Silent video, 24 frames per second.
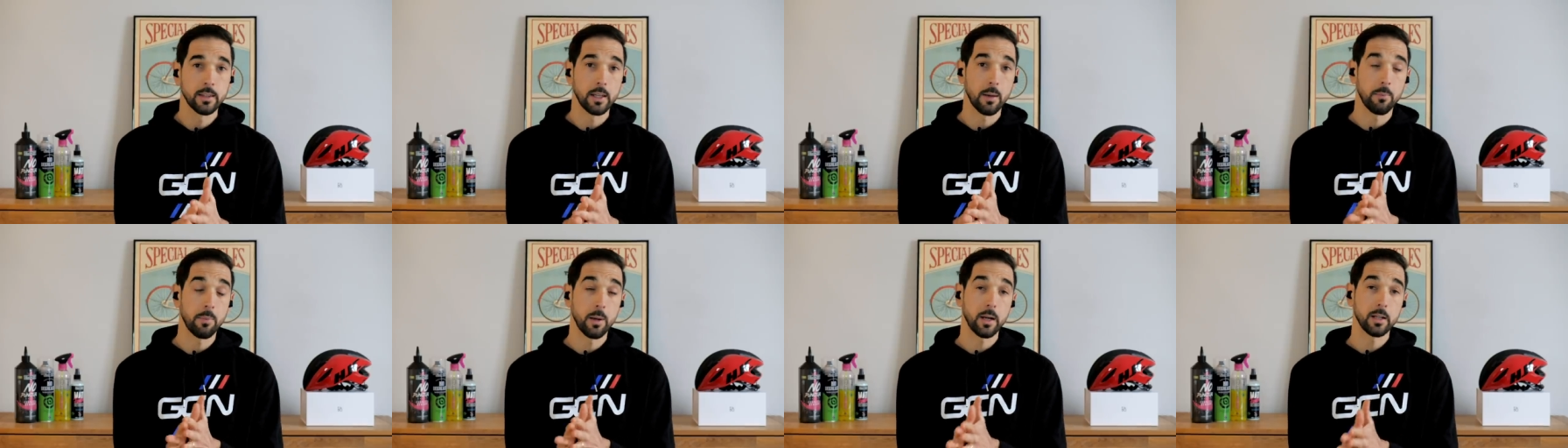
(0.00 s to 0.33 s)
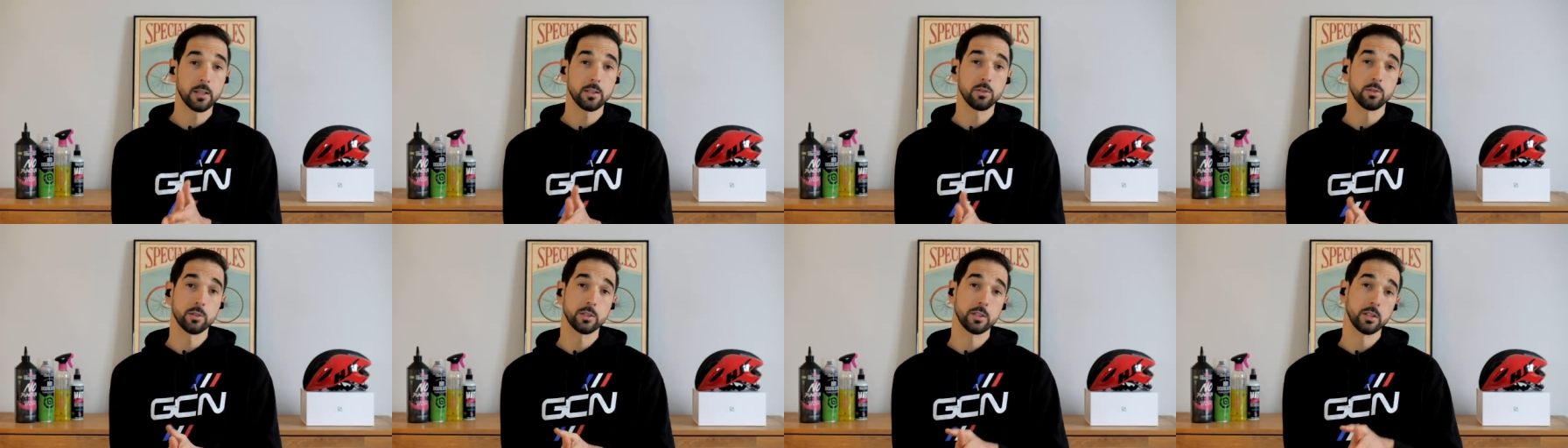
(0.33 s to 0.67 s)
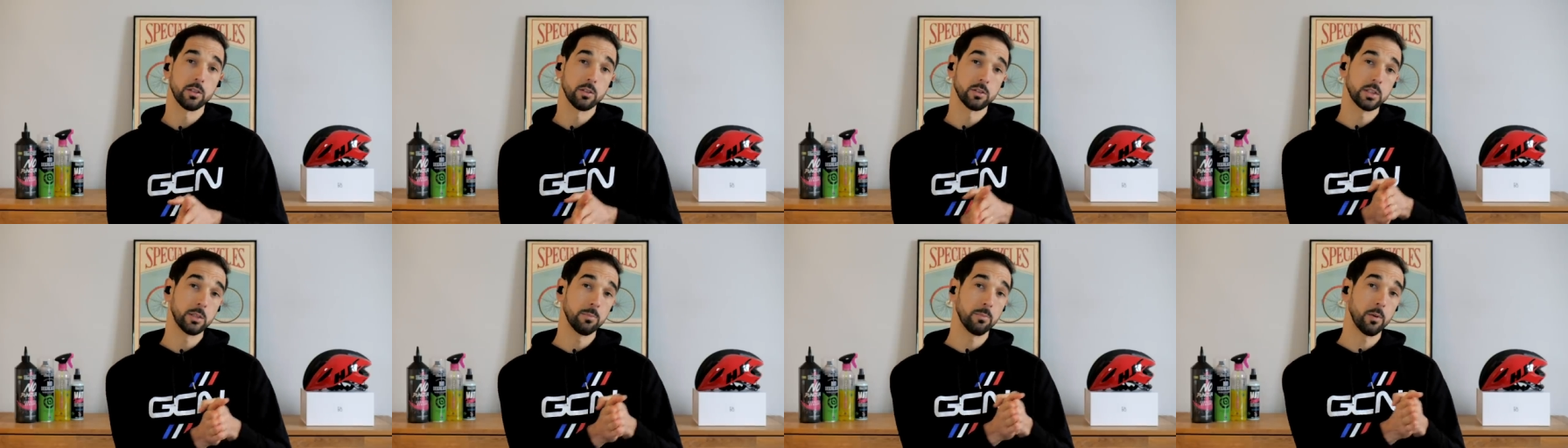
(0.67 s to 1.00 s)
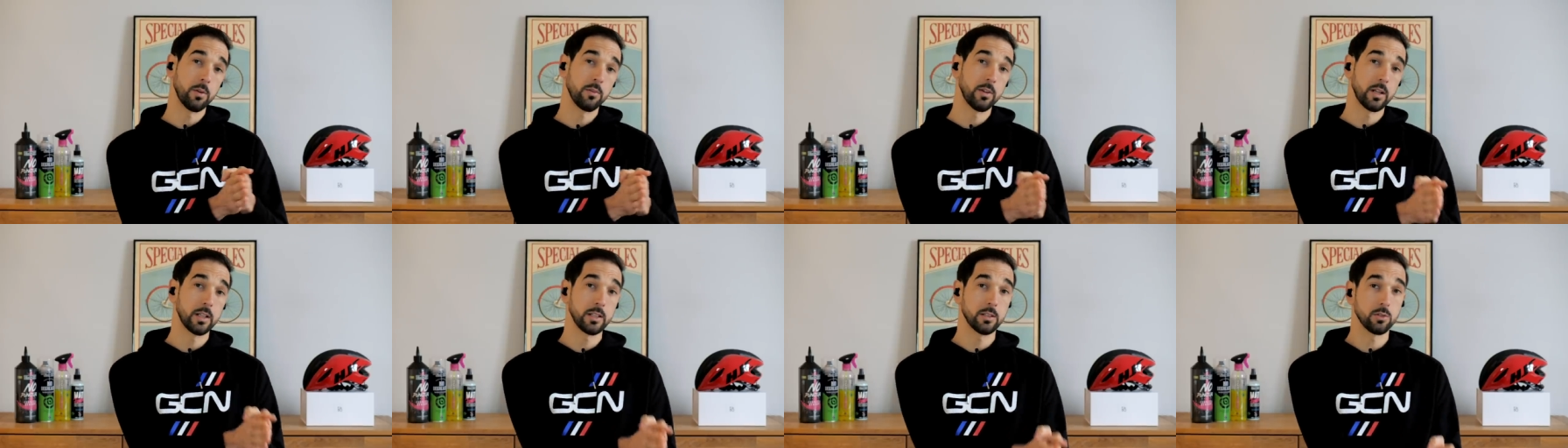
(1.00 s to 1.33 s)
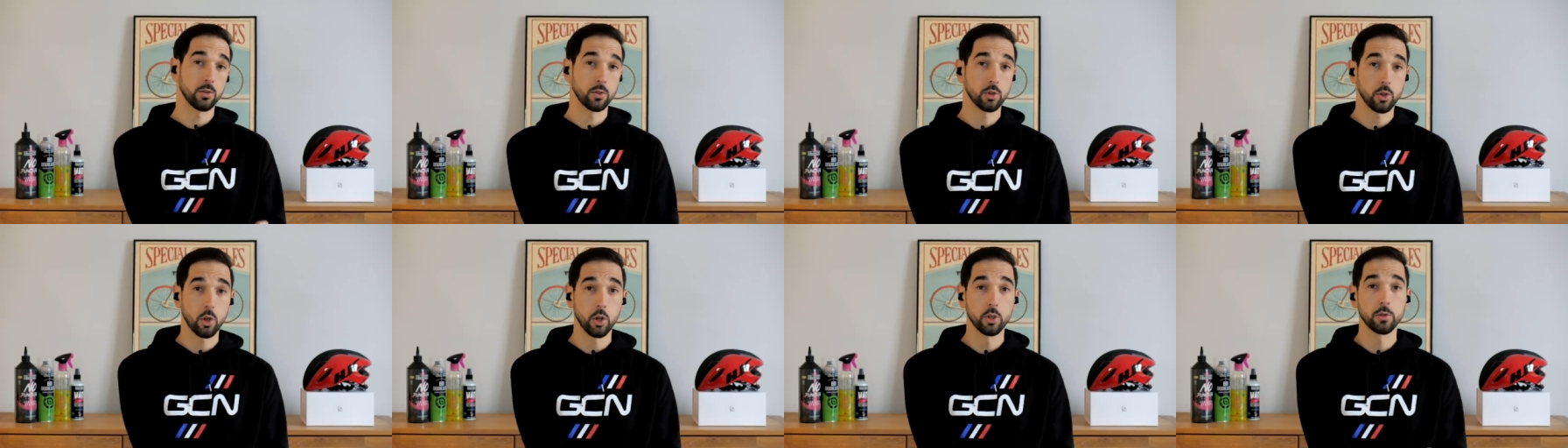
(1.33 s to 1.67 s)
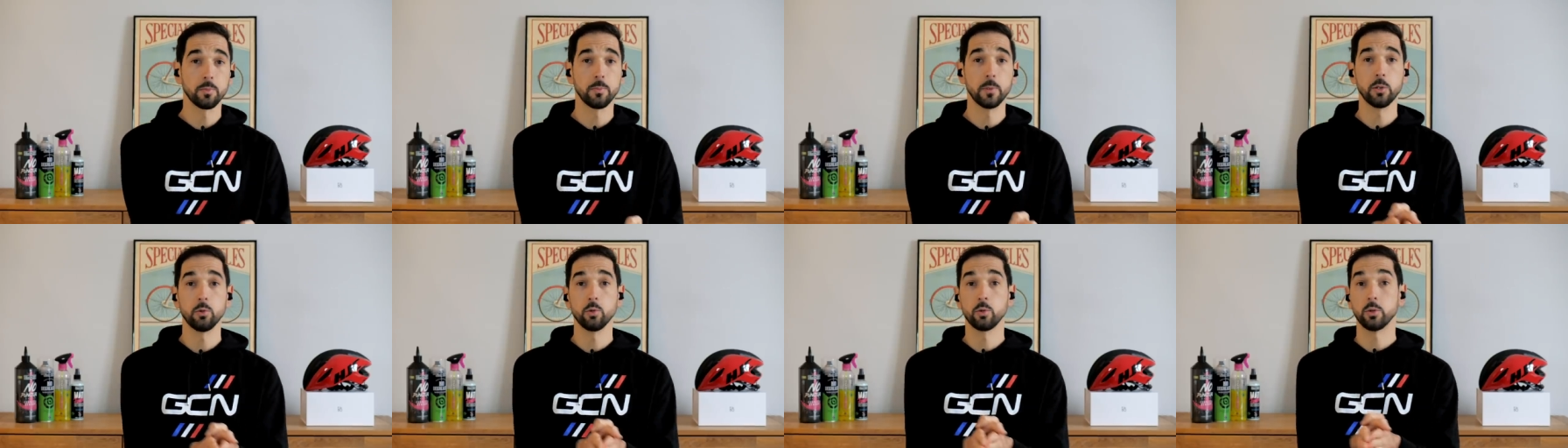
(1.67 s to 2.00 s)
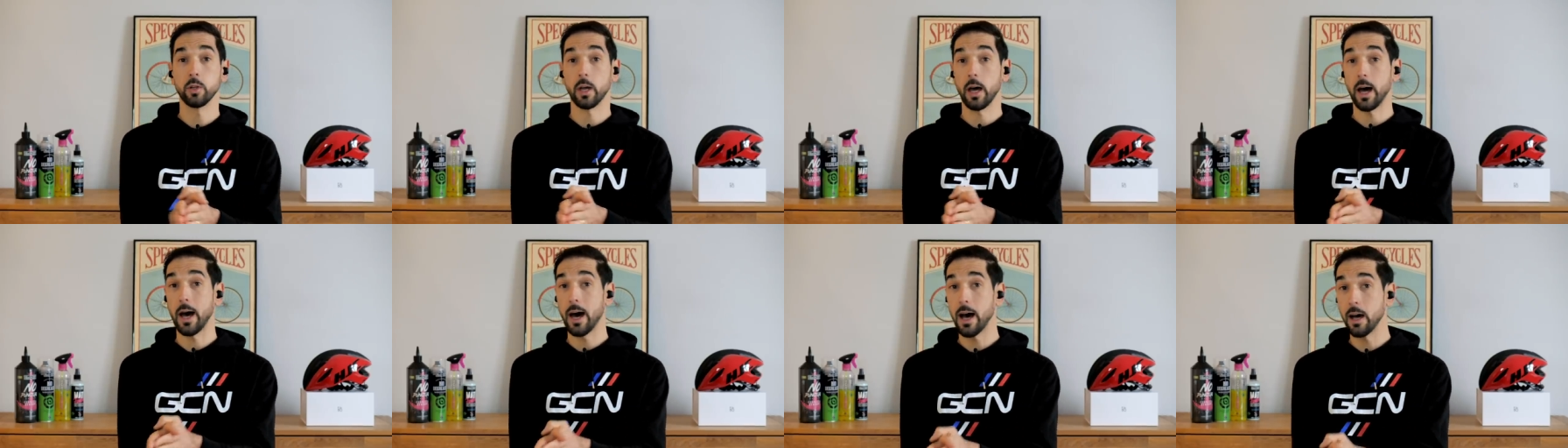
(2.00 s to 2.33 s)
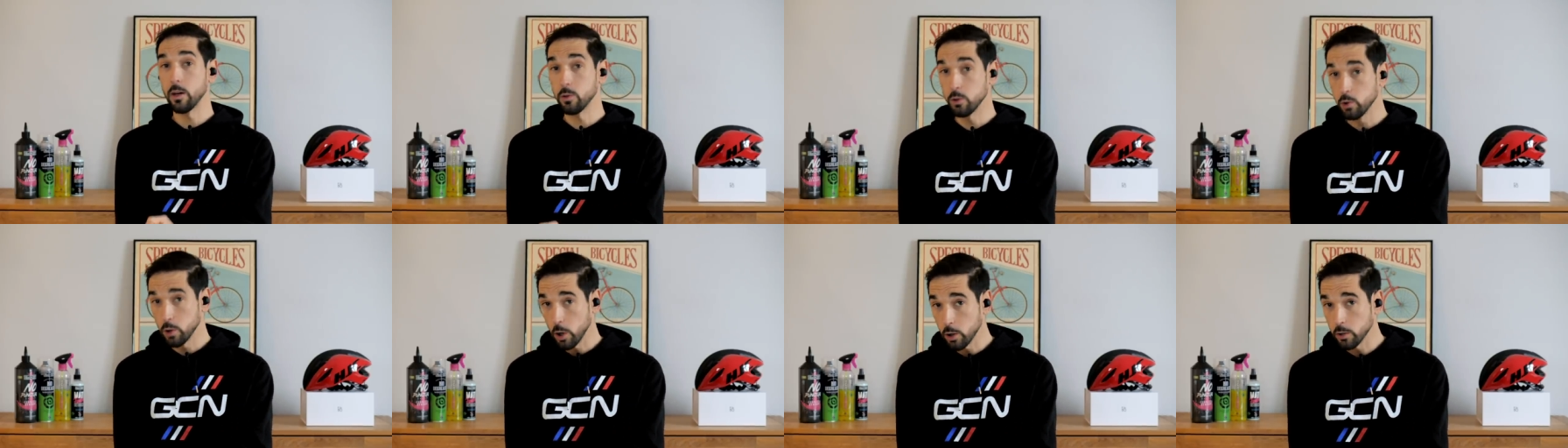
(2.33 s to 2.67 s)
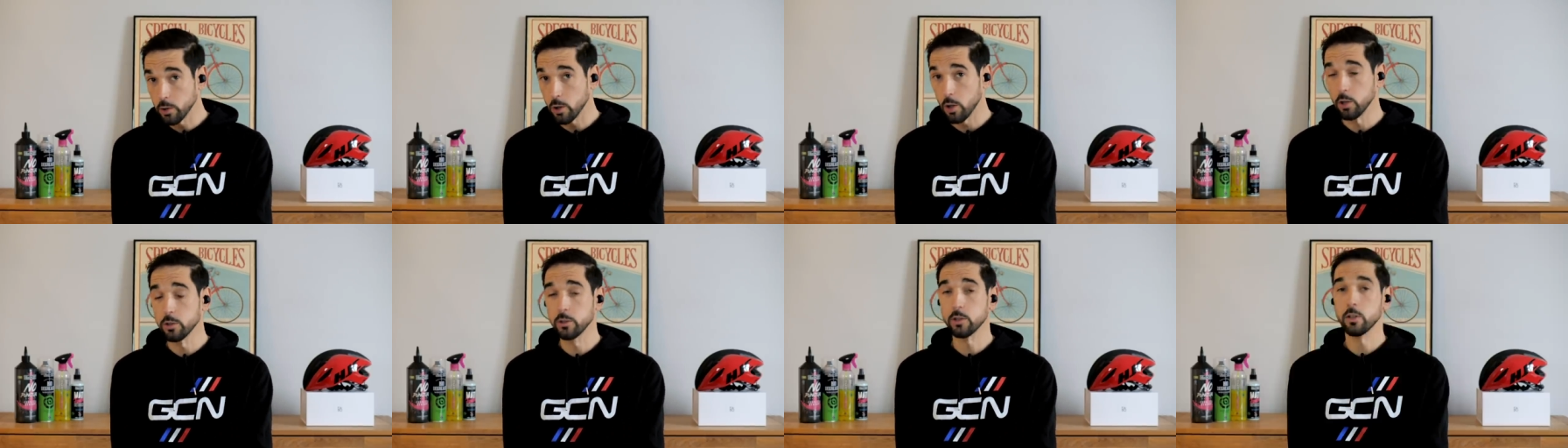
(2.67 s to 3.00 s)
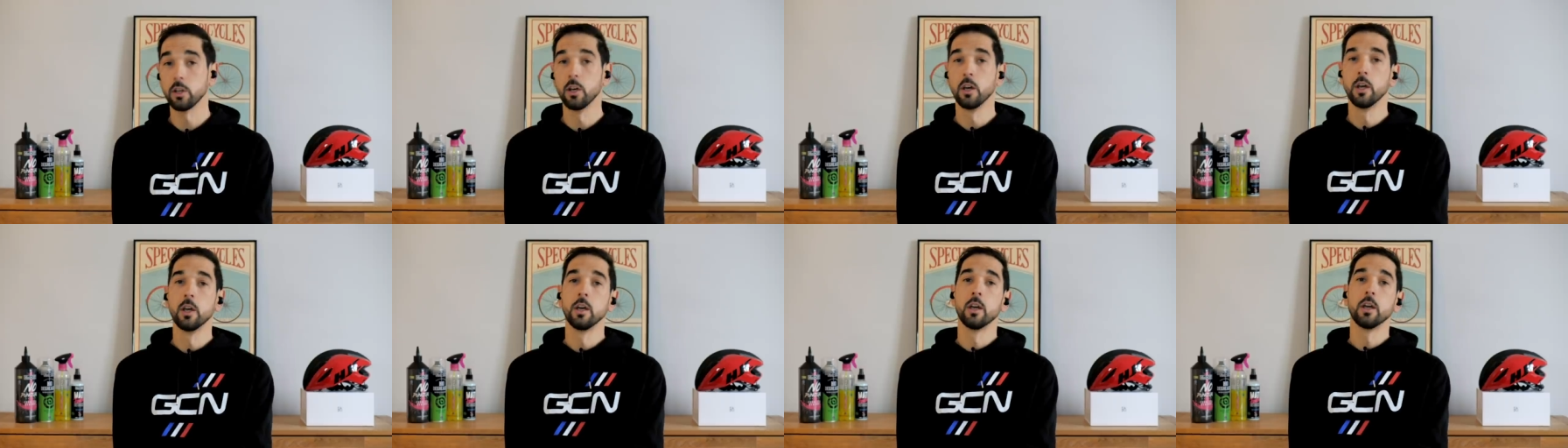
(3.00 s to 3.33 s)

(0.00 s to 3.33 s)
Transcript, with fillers: Tu as parlé de séances qui peuvent aller de 30 minutes à 1h30.